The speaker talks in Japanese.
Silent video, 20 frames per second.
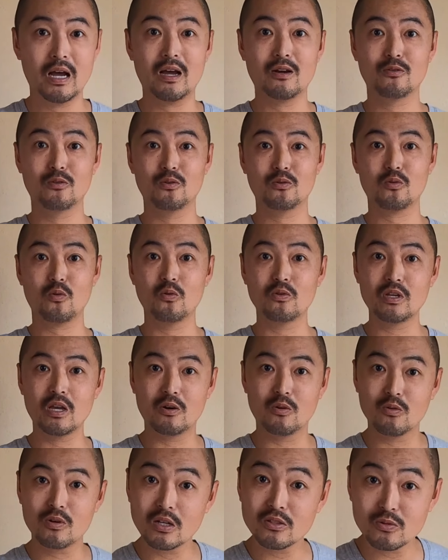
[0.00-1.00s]
あの、今
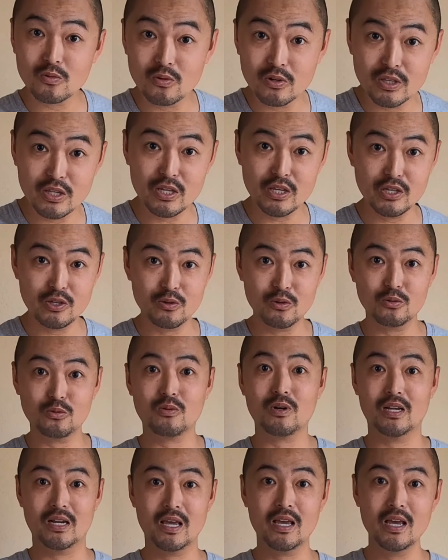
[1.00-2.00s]
夜のおかずこれでいいよ
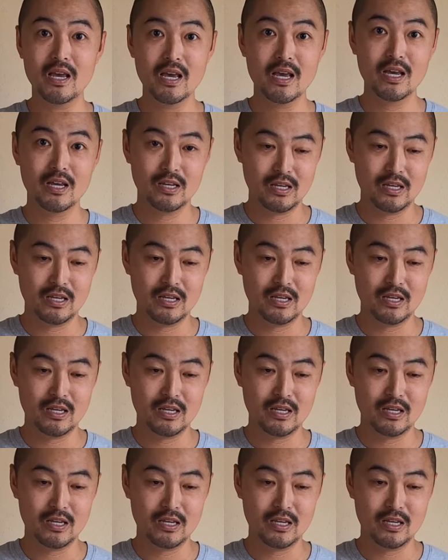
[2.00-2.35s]
とかね、